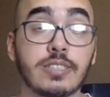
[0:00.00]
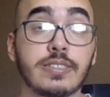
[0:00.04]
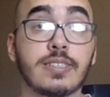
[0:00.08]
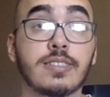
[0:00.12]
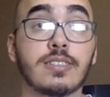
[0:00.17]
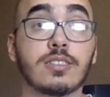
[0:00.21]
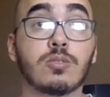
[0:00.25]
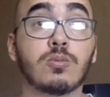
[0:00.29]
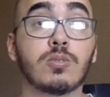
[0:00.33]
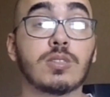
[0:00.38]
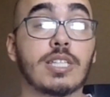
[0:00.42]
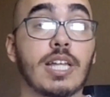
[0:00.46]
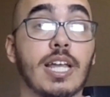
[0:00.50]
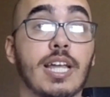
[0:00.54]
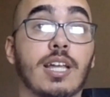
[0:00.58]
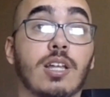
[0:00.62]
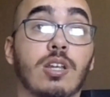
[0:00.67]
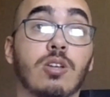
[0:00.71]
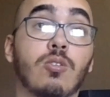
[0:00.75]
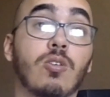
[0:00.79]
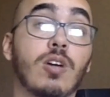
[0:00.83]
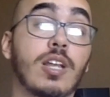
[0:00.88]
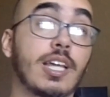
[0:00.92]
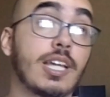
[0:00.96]
chance com o
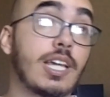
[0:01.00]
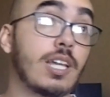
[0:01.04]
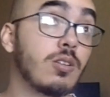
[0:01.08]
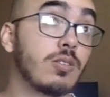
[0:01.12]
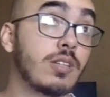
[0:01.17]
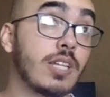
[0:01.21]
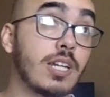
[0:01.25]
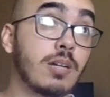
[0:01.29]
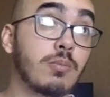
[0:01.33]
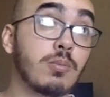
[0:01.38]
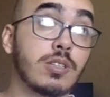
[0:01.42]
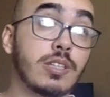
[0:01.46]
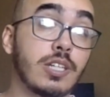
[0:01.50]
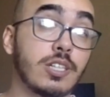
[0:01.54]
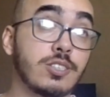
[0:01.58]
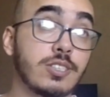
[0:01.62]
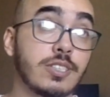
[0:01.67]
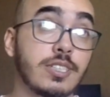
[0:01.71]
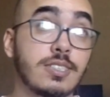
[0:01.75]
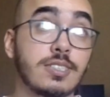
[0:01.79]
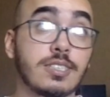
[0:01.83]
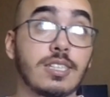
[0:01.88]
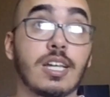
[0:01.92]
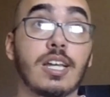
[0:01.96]
técnico? Olha, quem não terá muita
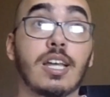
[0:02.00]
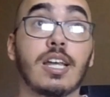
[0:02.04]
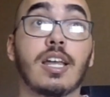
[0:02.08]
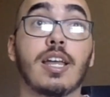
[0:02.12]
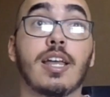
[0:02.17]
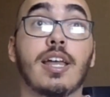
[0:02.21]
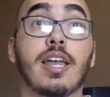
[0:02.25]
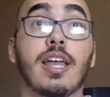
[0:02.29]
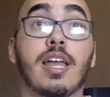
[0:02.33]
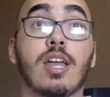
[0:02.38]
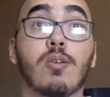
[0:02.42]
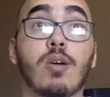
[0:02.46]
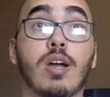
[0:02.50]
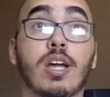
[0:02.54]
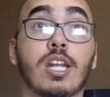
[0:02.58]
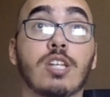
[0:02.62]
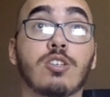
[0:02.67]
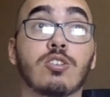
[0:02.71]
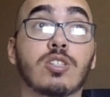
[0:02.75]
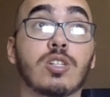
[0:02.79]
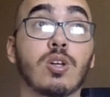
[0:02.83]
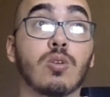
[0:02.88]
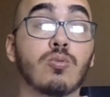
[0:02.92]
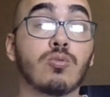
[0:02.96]
chance, eu
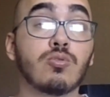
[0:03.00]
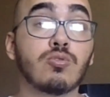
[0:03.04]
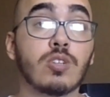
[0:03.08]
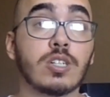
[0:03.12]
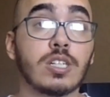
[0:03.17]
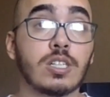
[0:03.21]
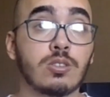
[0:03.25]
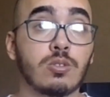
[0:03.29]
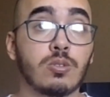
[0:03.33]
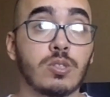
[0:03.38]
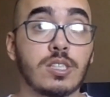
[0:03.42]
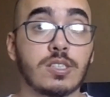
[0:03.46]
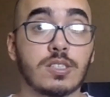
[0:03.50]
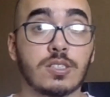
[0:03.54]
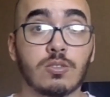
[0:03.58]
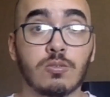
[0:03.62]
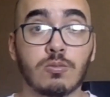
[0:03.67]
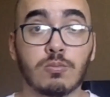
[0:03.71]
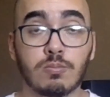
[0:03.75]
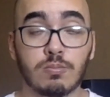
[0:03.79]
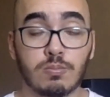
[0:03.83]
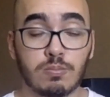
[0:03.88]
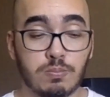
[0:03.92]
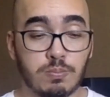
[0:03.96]
acredito que alguns jogadores
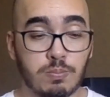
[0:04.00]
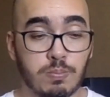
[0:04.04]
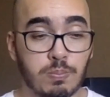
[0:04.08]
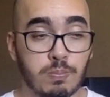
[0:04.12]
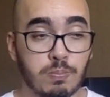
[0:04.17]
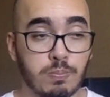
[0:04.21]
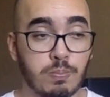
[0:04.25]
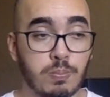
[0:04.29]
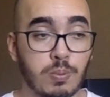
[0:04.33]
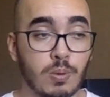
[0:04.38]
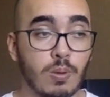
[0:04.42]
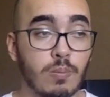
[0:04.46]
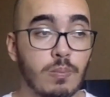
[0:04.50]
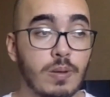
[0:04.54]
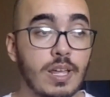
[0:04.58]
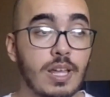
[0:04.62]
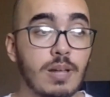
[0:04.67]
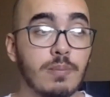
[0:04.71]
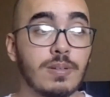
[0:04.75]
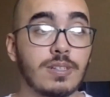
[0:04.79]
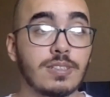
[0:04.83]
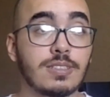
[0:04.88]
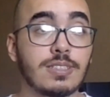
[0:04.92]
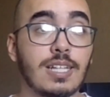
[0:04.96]
com
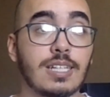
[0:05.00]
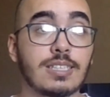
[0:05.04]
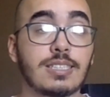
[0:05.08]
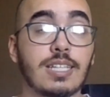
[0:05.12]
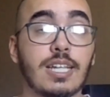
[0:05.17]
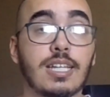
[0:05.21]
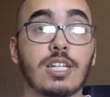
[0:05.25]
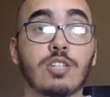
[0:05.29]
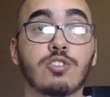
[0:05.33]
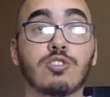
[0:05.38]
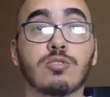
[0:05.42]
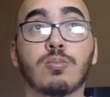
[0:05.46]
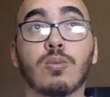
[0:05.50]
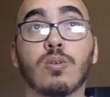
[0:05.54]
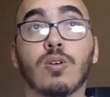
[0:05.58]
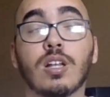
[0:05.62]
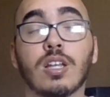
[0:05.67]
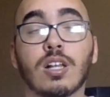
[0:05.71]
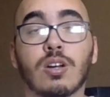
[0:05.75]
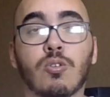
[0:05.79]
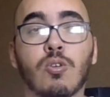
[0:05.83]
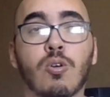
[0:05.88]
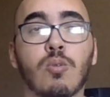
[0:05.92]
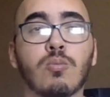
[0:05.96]
problemas na saída de
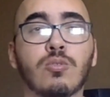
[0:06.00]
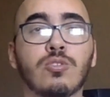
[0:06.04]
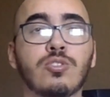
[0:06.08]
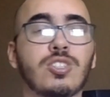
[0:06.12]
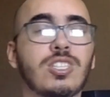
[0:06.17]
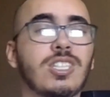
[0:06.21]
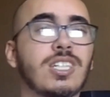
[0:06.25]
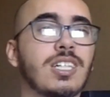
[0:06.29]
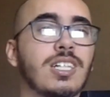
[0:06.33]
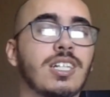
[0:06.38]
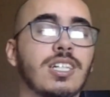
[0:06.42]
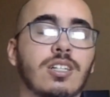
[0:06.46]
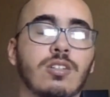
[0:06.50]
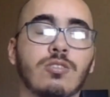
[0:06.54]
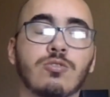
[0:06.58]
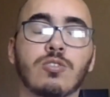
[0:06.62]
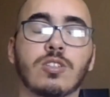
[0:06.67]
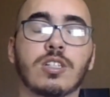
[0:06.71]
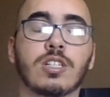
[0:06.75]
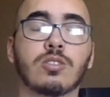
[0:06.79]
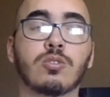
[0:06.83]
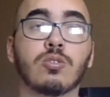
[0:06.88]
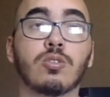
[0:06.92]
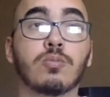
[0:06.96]
bola, como o Jean, que é um
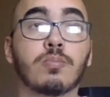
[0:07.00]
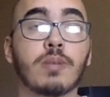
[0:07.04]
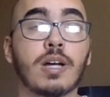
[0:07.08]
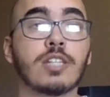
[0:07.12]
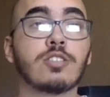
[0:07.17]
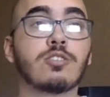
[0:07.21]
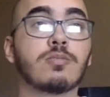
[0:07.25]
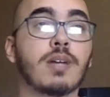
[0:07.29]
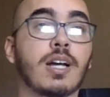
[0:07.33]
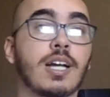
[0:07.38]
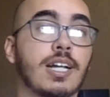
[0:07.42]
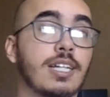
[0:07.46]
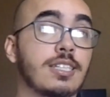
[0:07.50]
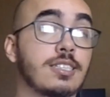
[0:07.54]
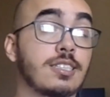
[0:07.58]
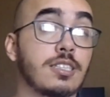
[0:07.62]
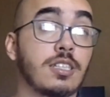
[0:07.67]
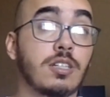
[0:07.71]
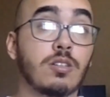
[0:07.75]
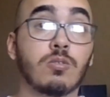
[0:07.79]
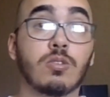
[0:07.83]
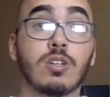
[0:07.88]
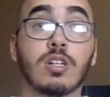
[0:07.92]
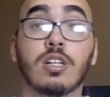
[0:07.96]
jogador mais de
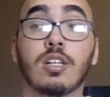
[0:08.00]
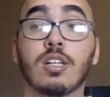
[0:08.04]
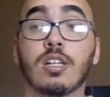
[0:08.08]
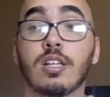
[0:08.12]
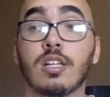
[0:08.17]
marcação,